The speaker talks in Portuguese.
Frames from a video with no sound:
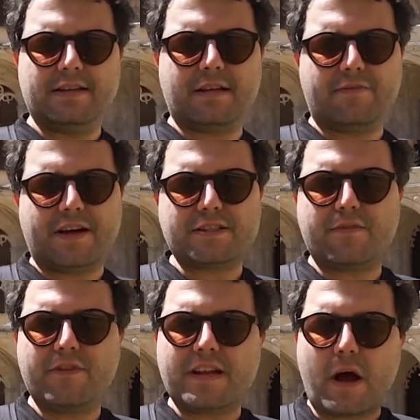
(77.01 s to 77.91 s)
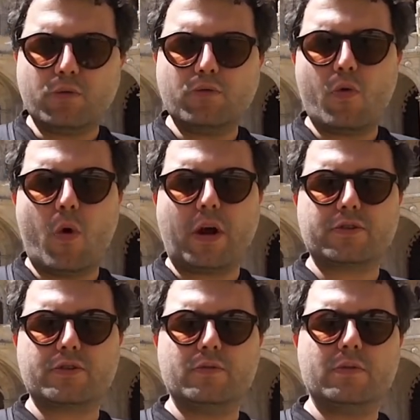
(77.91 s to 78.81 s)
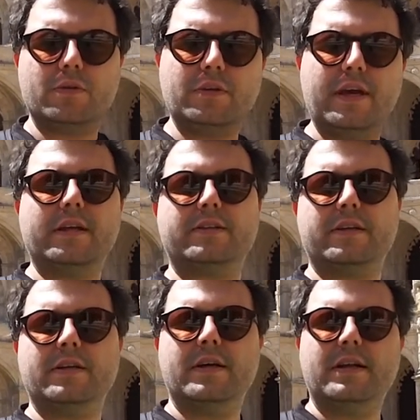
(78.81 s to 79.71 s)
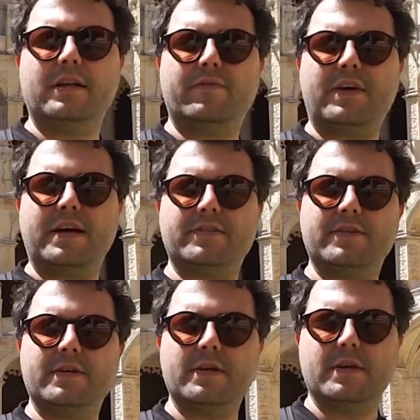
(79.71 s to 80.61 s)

da fase final do gótico e entra na fase